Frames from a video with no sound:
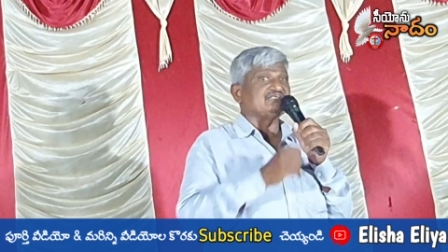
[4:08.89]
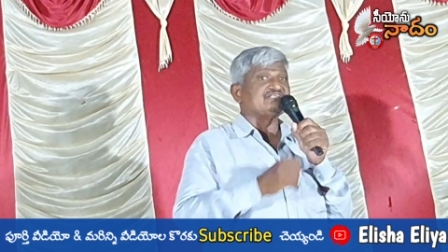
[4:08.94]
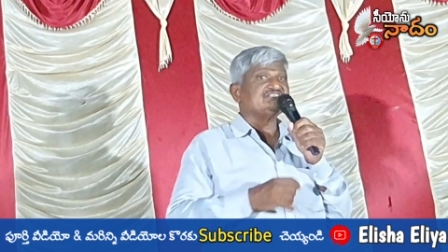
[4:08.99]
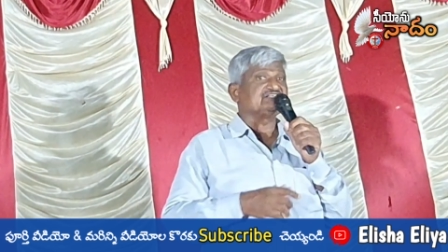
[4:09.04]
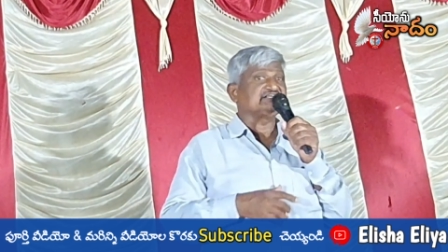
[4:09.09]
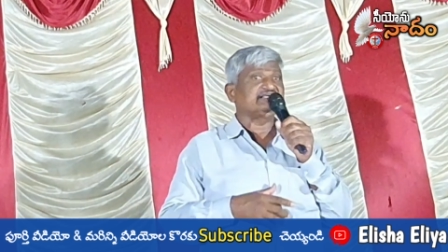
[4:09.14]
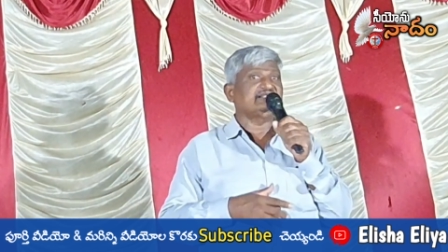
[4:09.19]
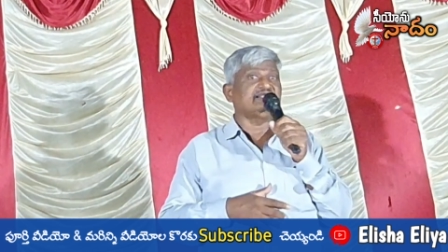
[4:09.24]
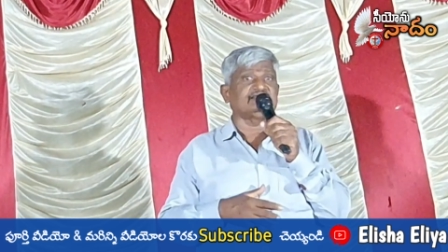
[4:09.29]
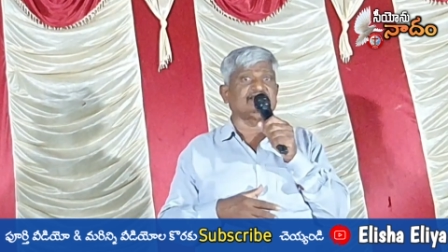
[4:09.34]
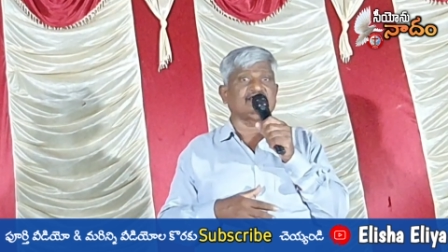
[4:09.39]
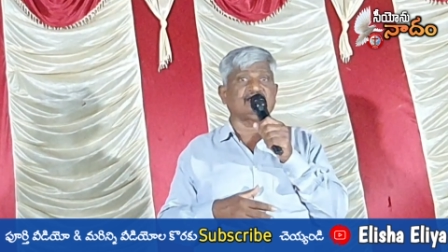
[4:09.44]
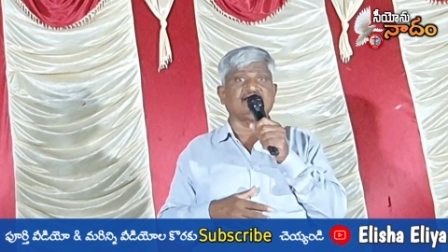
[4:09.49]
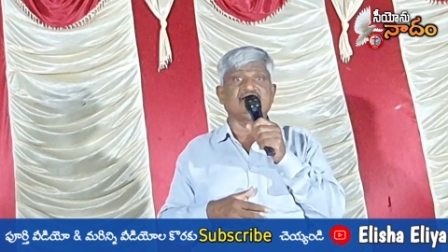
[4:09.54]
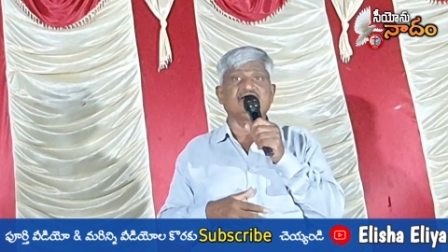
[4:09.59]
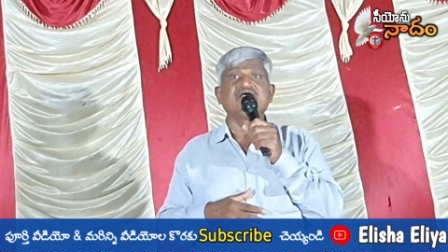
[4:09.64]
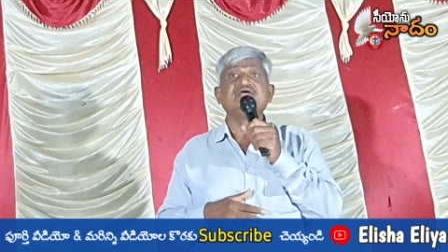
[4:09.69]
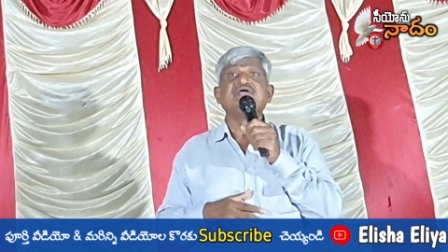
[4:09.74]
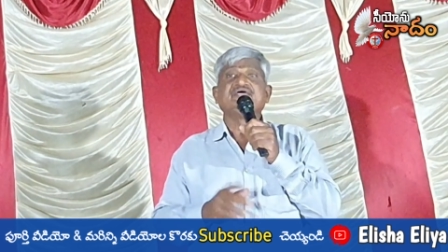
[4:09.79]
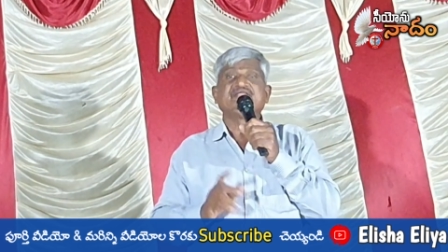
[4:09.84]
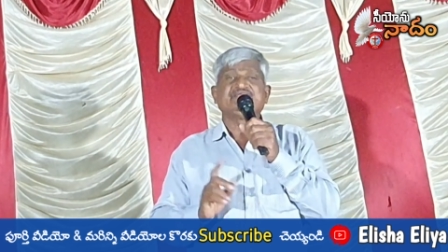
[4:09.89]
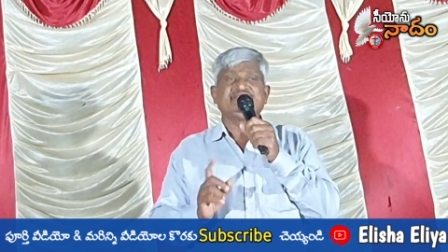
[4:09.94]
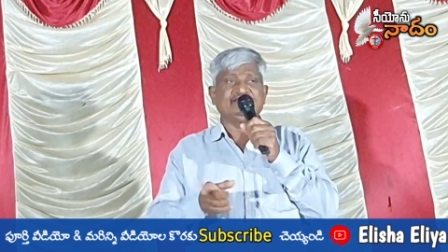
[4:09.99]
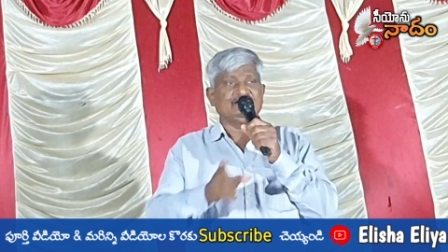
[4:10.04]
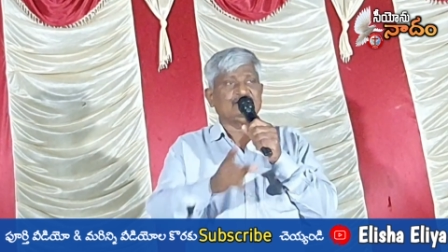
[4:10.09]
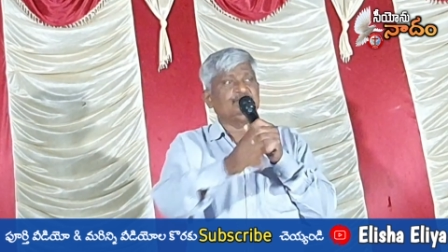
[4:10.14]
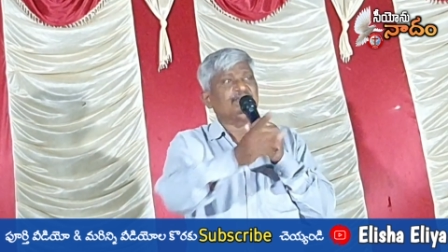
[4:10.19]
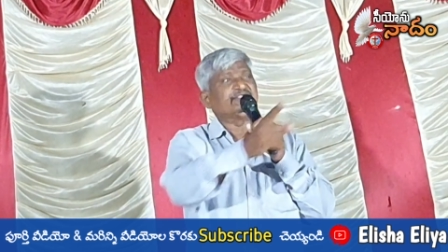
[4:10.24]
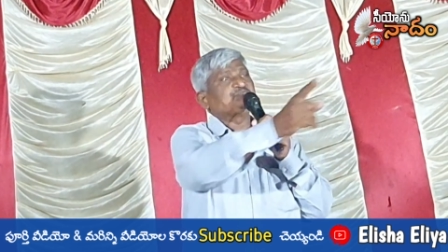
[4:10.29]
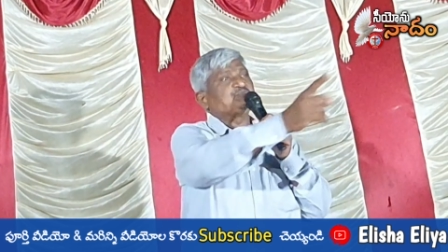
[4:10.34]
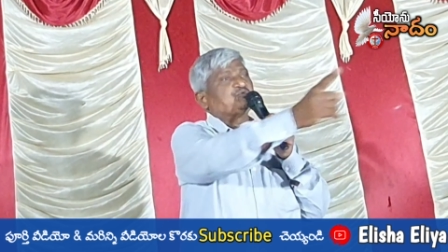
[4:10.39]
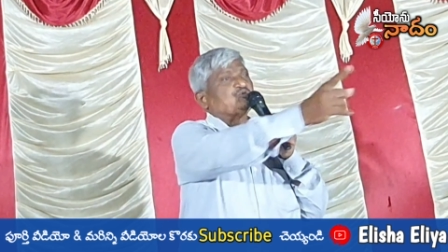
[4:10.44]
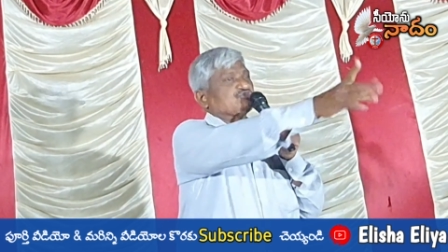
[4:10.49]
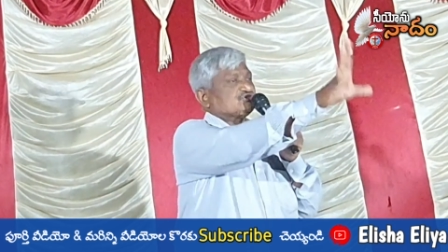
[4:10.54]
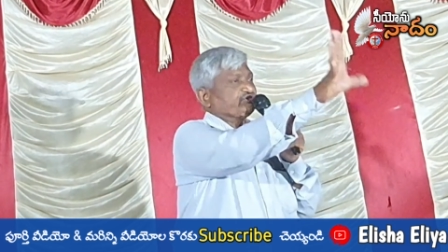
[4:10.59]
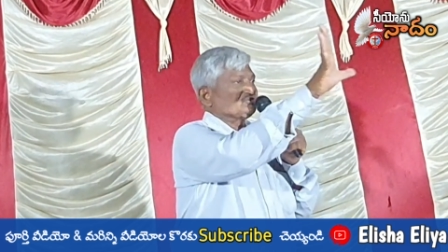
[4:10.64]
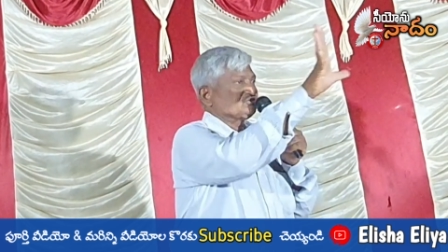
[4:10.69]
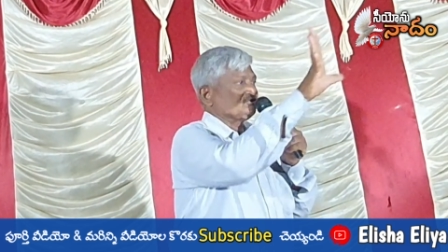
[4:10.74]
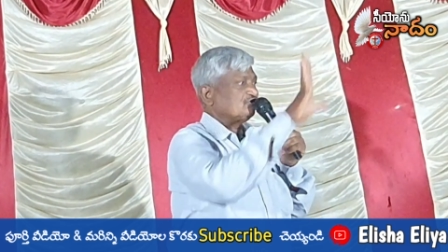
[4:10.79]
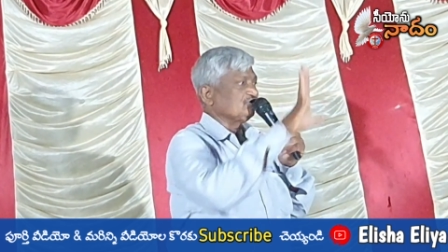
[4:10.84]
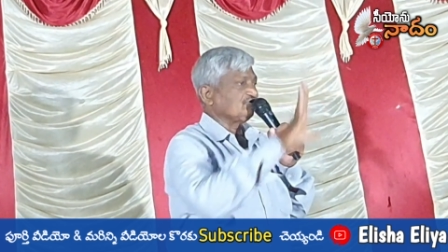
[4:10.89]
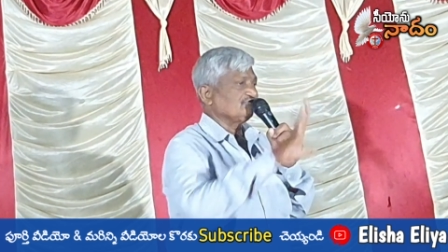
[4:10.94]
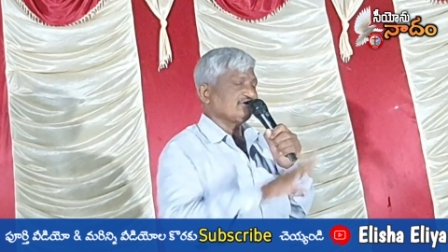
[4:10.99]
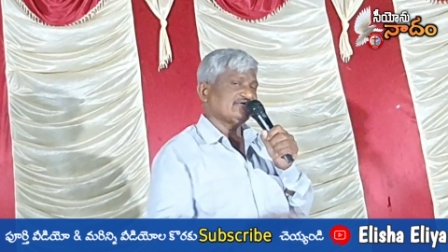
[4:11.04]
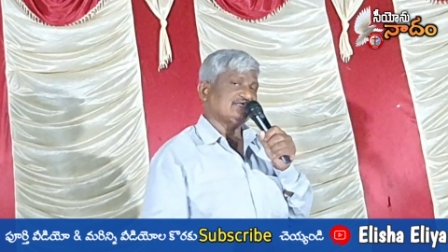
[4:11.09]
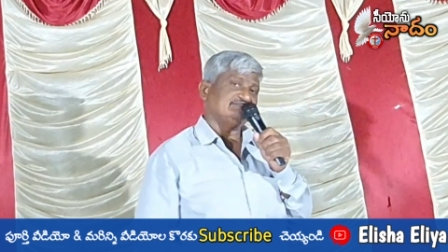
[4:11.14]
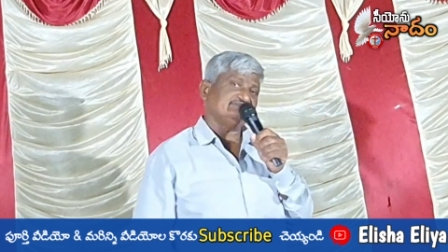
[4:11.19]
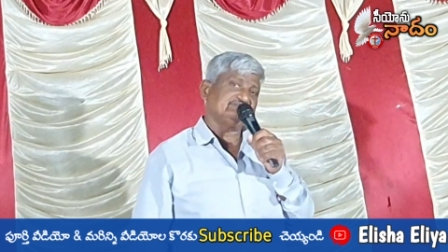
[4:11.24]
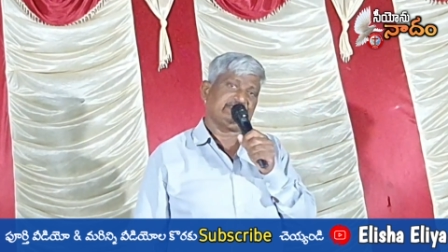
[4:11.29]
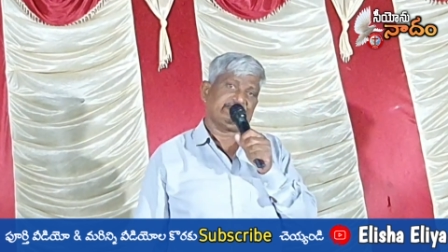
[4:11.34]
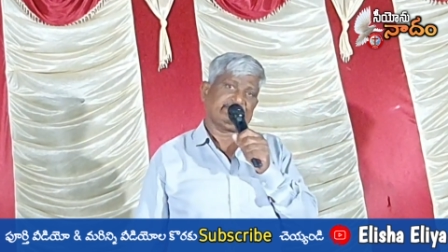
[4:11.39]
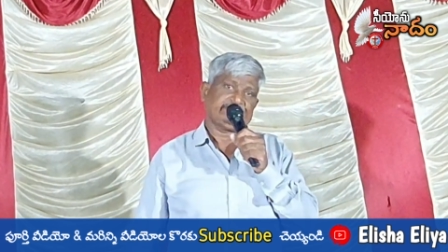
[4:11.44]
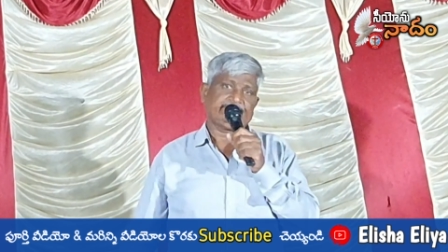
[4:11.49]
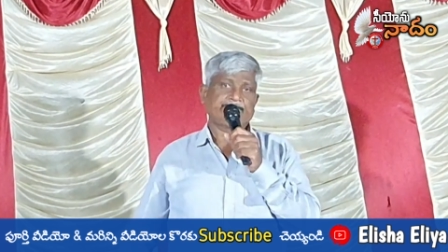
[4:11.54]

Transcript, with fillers: ఏం చేయాలన్నా నిలబెట్టి పొడిచేసేవాళ్ళం అంతే